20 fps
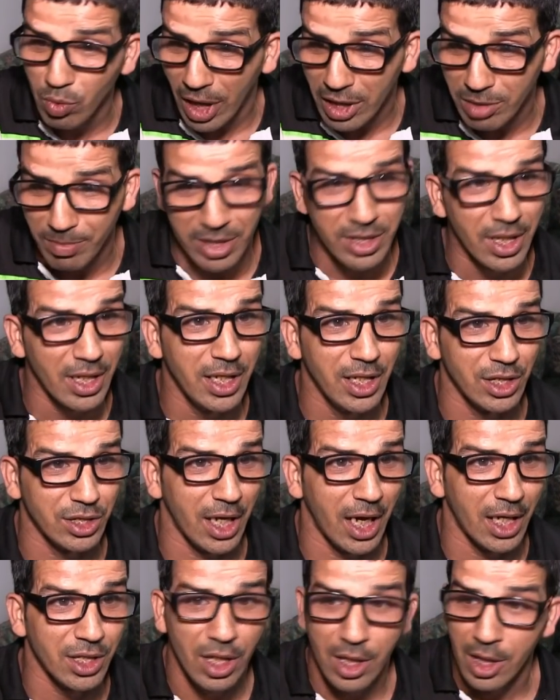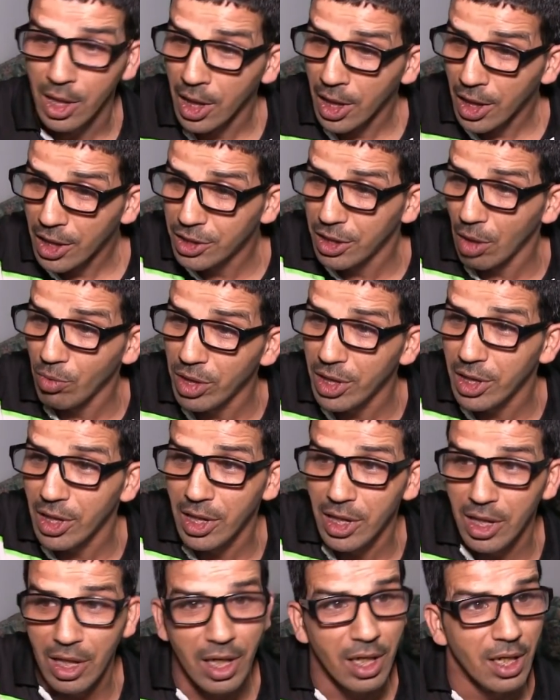واحد ما دار لي شي حاجه داوني قال
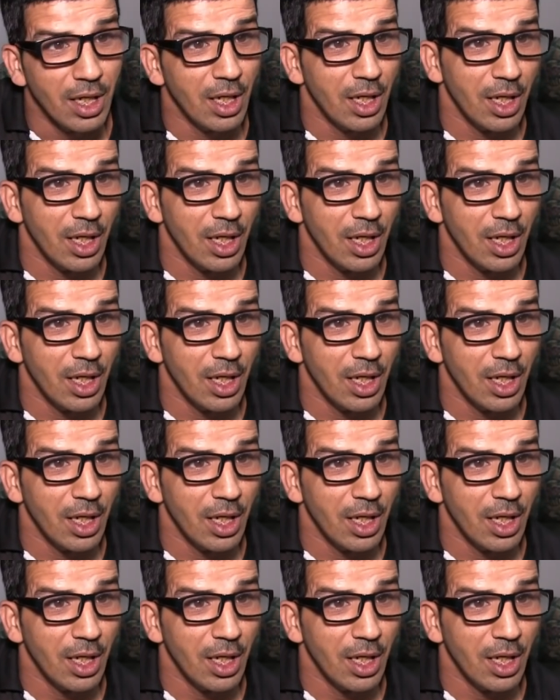لي